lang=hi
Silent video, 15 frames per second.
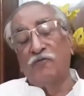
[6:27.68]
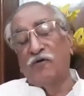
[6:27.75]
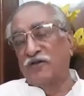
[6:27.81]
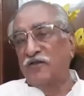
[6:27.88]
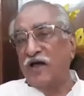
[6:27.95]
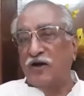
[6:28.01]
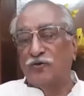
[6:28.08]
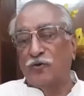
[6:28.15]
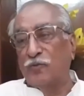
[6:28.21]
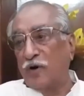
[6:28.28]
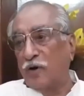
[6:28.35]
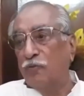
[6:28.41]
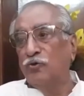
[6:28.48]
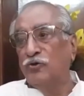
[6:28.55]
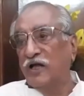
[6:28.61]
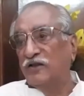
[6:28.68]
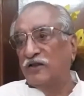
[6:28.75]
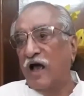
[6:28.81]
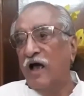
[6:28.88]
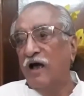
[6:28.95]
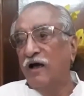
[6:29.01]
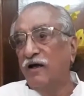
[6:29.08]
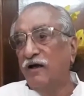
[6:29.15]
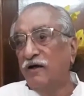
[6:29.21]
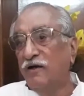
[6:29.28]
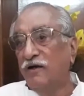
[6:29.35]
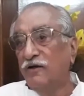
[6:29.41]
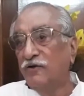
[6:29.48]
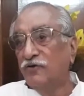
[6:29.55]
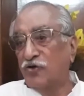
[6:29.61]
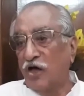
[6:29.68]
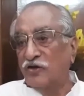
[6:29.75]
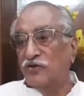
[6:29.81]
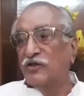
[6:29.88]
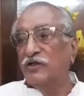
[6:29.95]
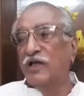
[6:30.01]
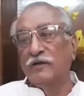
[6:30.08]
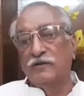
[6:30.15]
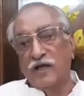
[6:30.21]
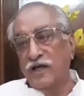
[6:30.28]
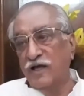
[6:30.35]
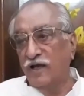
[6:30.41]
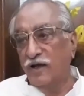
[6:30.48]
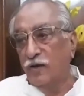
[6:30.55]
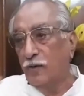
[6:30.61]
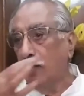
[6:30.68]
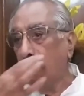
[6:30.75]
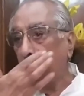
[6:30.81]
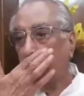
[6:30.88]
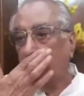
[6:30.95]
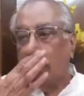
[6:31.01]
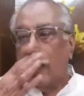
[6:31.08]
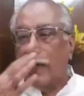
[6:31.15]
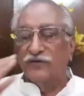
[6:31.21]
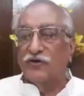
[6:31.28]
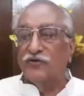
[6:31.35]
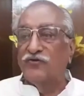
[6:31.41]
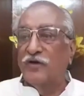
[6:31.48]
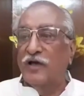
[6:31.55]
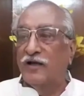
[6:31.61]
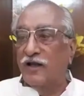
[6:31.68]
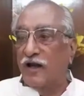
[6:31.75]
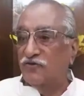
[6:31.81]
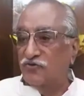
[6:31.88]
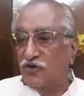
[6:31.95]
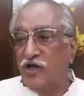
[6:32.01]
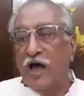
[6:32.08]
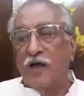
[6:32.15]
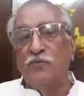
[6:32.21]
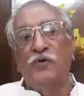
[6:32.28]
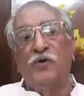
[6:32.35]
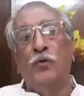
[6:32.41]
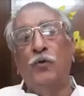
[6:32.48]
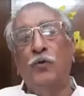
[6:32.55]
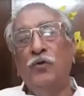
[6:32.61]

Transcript: वरदान तो प्रभु देता है संत देते हैं मैं तो एक गृहस्थी आदमी हूँ